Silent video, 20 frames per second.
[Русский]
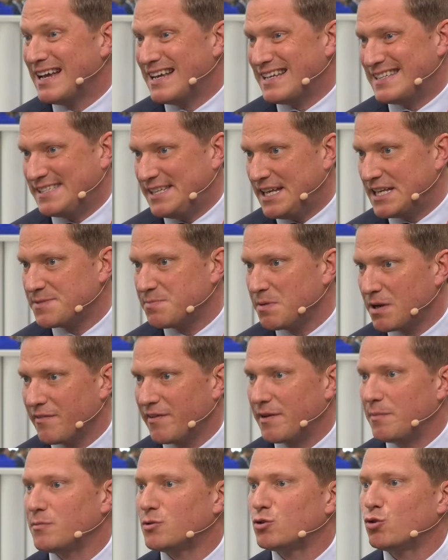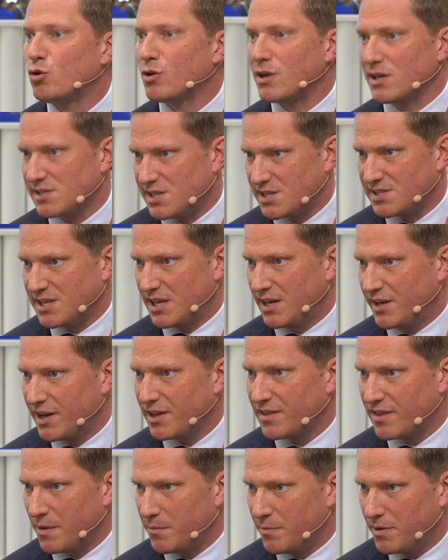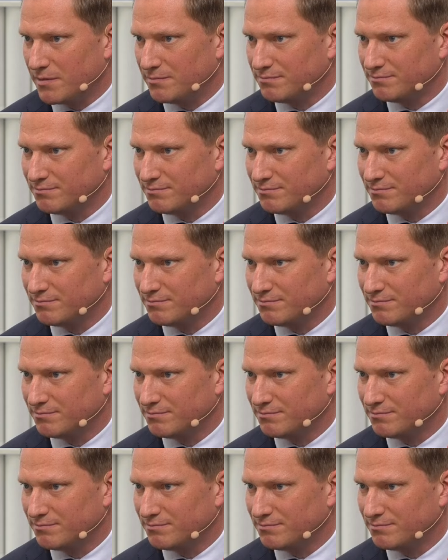Здесь мы говорим только о социальной рекламе.